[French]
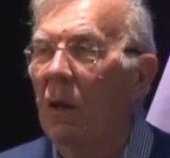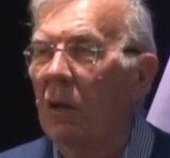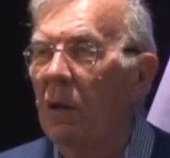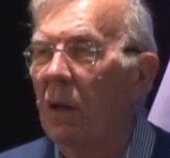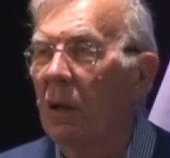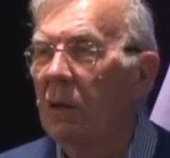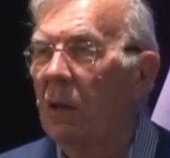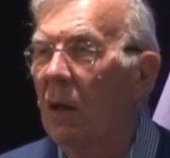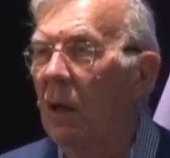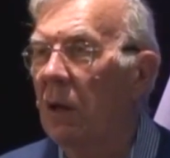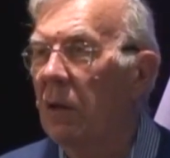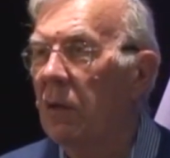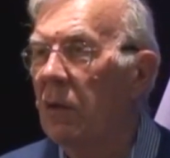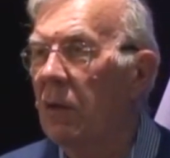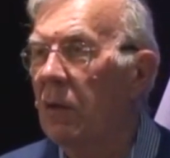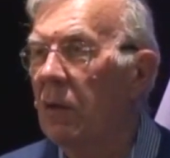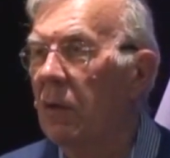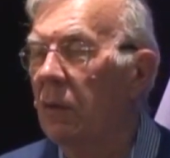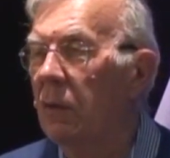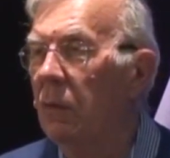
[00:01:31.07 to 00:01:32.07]
la
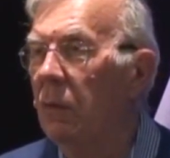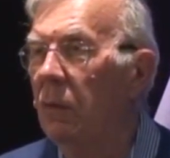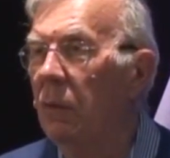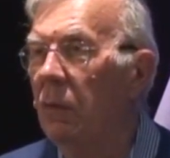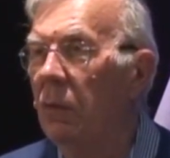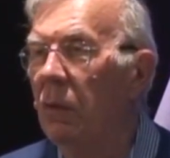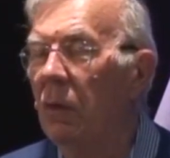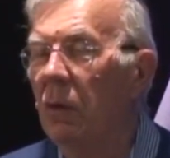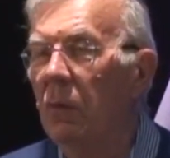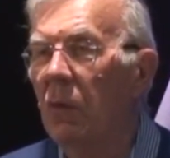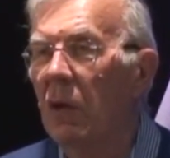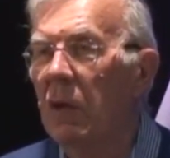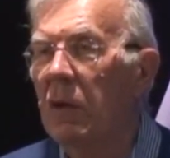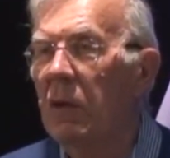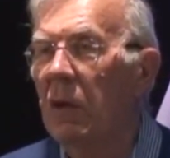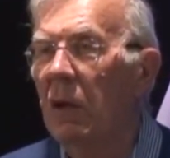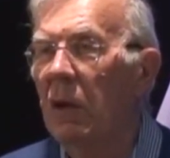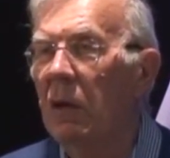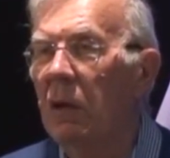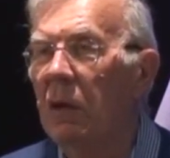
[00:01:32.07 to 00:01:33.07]
trace d'une
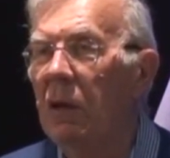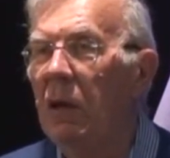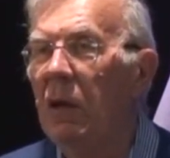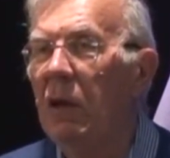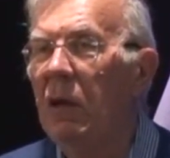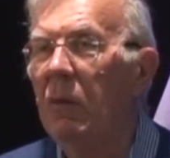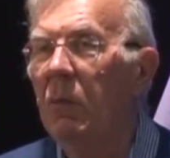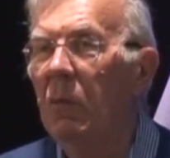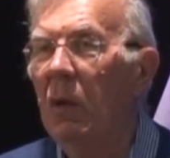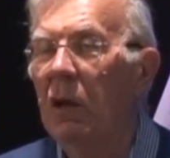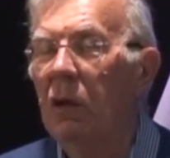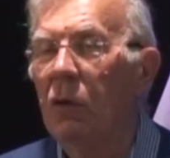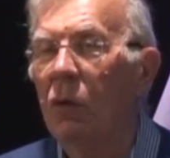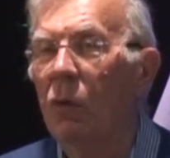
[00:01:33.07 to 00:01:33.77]
demoiselle Guillemette